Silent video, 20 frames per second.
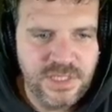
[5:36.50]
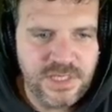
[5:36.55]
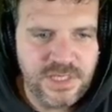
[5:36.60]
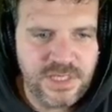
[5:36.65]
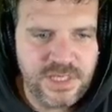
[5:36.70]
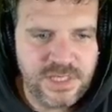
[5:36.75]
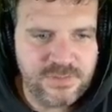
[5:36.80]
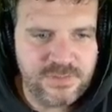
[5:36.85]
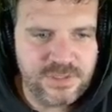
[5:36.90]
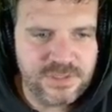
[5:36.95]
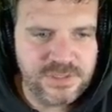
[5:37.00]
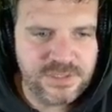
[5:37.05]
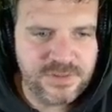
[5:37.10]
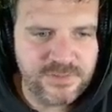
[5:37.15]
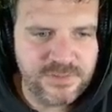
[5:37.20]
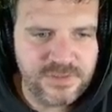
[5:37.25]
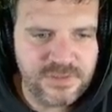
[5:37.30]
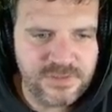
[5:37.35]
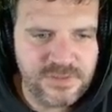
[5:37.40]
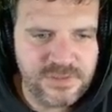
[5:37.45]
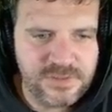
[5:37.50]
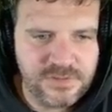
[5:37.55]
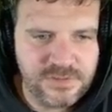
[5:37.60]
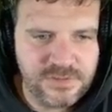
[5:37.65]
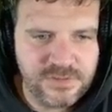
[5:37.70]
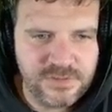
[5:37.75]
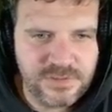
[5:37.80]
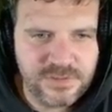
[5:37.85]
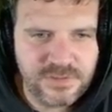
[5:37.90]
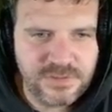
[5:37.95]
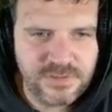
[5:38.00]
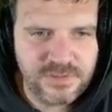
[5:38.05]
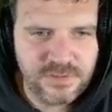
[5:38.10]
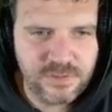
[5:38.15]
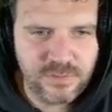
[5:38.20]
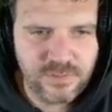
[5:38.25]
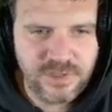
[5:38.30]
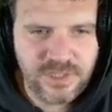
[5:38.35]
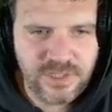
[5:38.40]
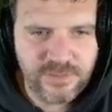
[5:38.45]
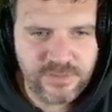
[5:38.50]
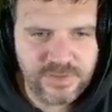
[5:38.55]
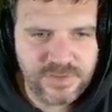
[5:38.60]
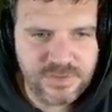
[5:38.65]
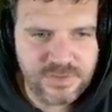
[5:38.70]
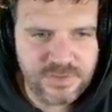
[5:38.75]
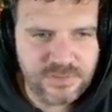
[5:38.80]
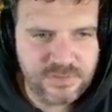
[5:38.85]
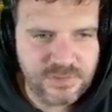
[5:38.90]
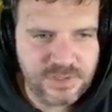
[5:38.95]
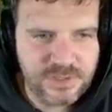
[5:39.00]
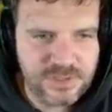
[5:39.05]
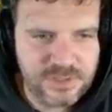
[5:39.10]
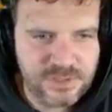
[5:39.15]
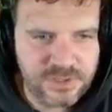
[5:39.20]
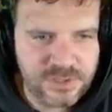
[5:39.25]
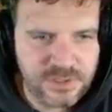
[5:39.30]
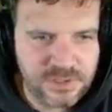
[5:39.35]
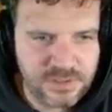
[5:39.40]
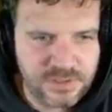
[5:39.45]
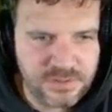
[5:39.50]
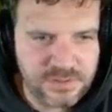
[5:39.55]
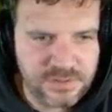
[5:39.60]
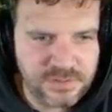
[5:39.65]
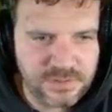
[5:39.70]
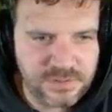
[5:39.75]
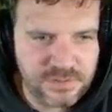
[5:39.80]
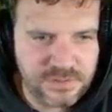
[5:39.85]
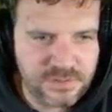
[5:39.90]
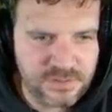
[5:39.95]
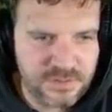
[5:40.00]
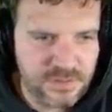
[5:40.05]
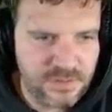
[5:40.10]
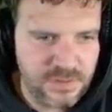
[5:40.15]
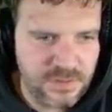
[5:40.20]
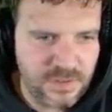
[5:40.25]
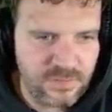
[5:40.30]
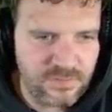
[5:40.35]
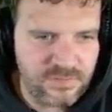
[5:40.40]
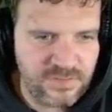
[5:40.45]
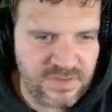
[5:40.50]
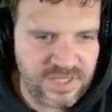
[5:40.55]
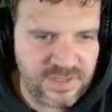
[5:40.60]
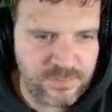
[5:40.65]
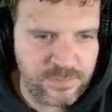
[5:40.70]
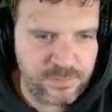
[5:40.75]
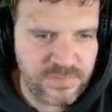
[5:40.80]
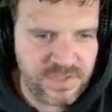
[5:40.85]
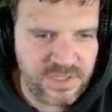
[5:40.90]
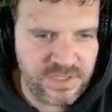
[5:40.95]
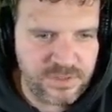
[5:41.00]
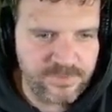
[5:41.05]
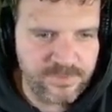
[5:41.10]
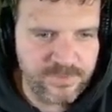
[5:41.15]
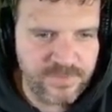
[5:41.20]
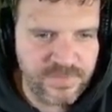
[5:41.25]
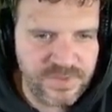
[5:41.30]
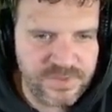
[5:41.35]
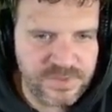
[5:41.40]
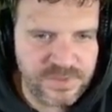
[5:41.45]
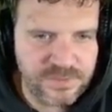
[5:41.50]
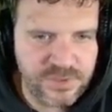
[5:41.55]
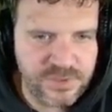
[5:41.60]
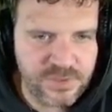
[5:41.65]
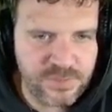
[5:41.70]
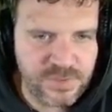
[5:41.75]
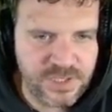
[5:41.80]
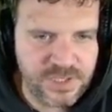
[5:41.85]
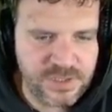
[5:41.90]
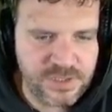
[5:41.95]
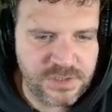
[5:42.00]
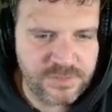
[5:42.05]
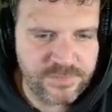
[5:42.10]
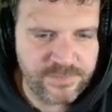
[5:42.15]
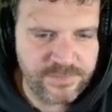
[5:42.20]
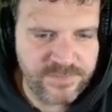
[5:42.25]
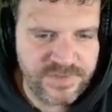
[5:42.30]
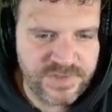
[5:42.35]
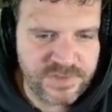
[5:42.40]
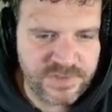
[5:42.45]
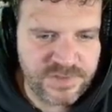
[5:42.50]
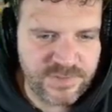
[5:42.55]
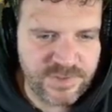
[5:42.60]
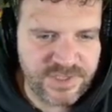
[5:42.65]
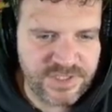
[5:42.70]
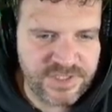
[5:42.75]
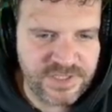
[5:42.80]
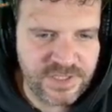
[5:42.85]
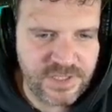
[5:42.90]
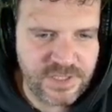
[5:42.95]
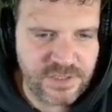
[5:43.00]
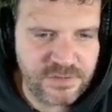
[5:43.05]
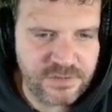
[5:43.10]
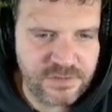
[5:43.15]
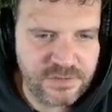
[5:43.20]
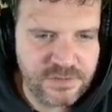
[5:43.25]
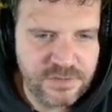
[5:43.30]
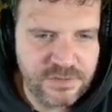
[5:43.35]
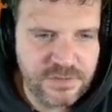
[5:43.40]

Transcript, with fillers: Aber ich habe das hier tatsächlich überlappt, weil hier steht äh, Overlap Me. Das habe ich gemacht. Das sind zwei Teile.